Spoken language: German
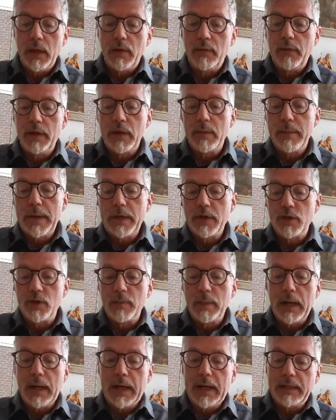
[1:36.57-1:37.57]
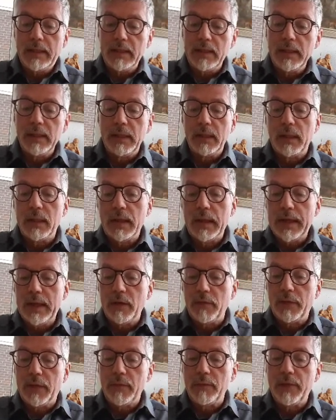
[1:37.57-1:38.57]
Viele Menschen bereiteten ihre Kleider
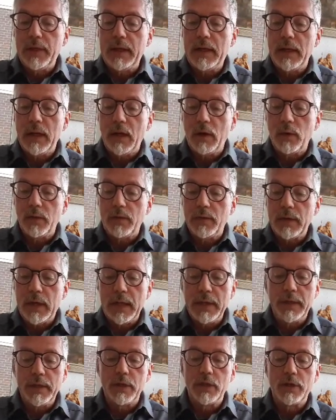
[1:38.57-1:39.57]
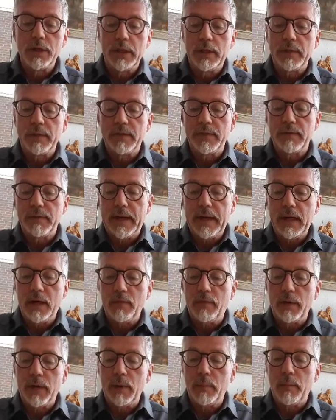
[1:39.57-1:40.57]
auf dem Weg aus, andere schnitten Zweige
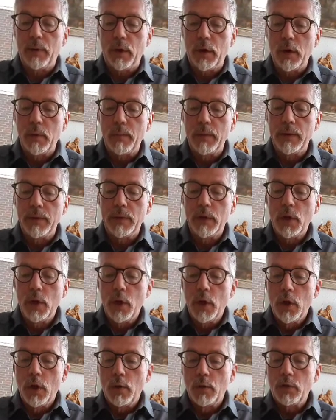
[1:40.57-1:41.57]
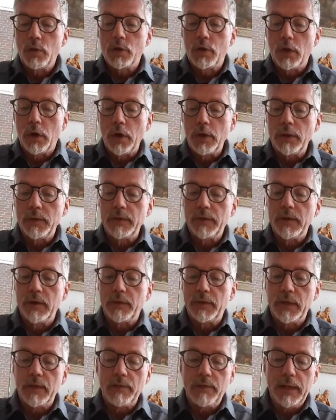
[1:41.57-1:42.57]
von den Bäumen und streuten sie auf
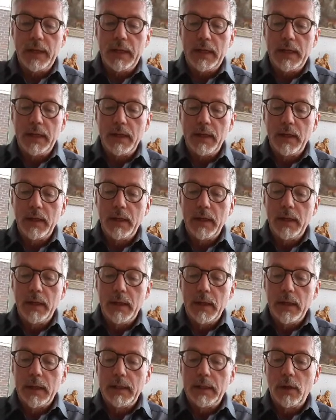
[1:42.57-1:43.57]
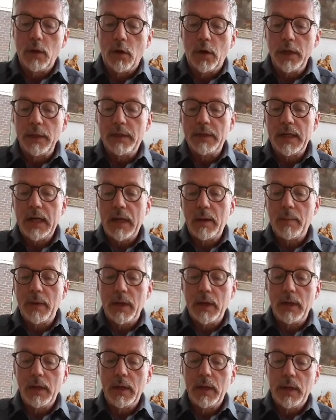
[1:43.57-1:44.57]
den Weg. Die Leute
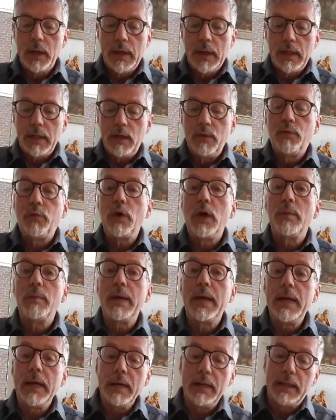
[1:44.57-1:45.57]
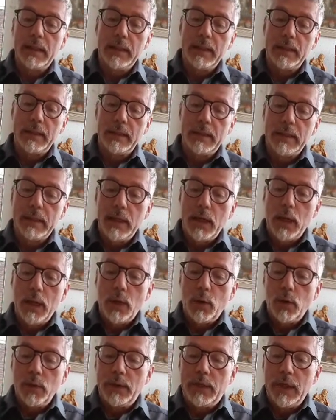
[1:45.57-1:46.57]
aber, die vor ihm hergingen
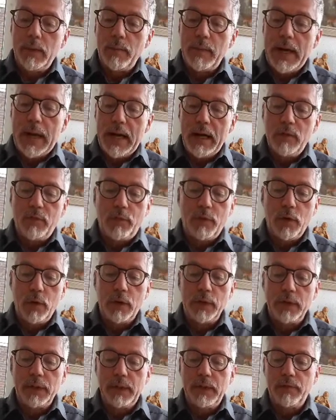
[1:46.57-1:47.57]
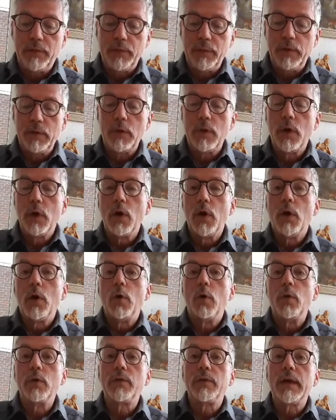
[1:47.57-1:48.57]
und die ihm nachfolgen, riefen,
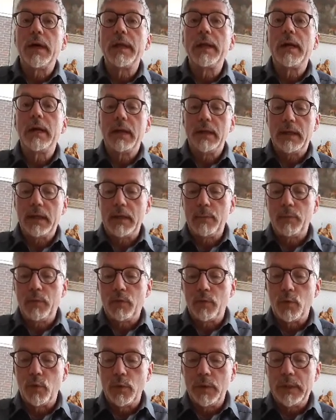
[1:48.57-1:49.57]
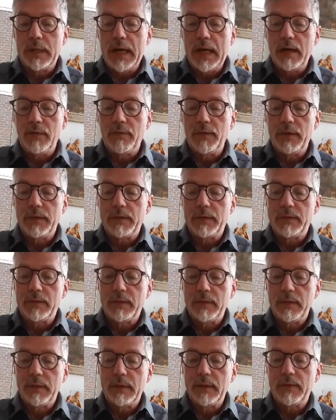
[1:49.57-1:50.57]
Hosanna dem Sohn
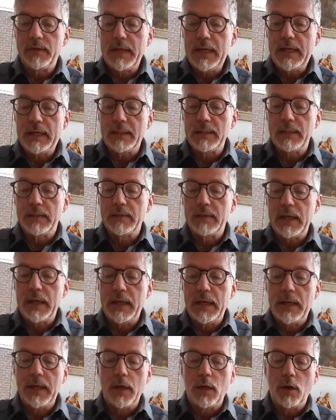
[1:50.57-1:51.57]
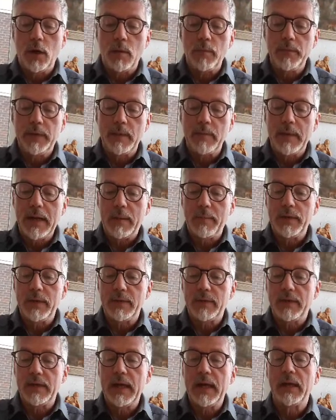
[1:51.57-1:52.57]
Davids, gesegnet sei er, der kommt im Namen
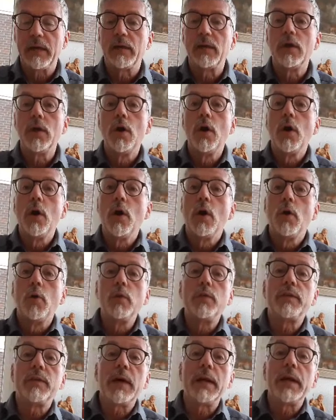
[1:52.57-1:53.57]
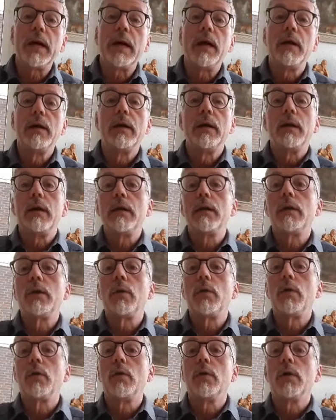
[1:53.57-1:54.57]
des Herrn, Hosanna in
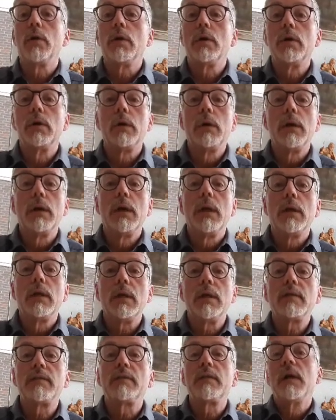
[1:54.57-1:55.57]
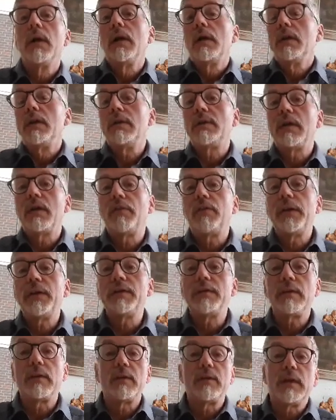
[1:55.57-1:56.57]
der Höhe. Das ist der
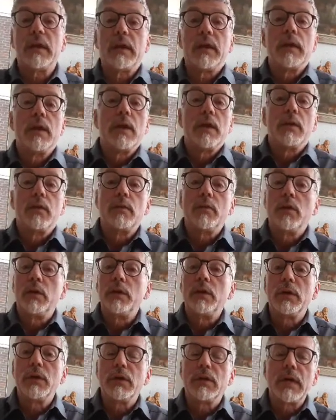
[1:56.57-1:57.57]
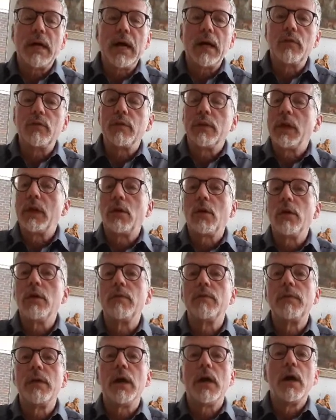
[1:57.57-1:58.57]
Festgesang des heutigen Tages und den
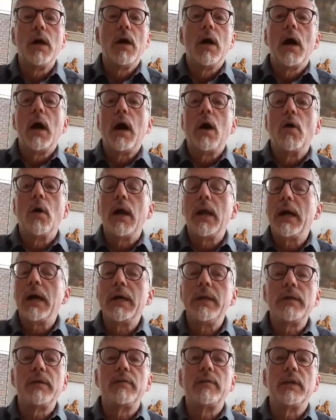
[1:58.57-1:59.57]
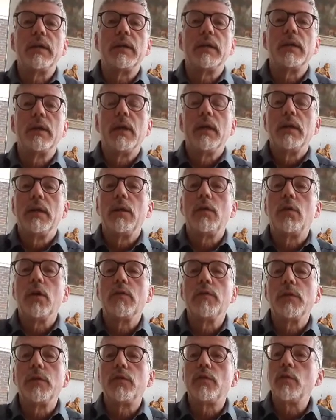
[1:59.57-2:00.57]
können wir auch alleine singen, den
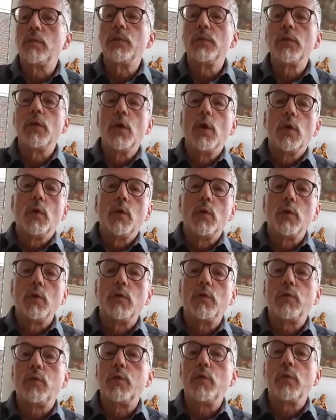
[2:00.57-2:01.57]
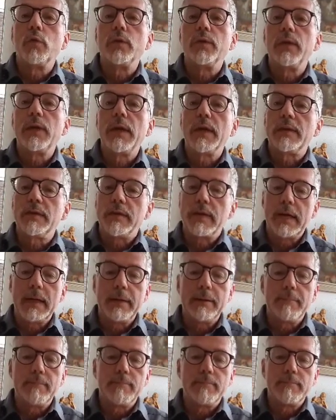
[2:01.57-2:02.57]
können wir summen und vor uns
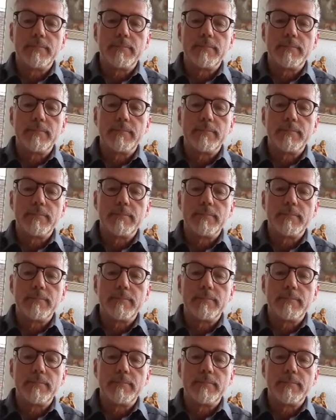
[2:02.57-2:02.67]
hersagen.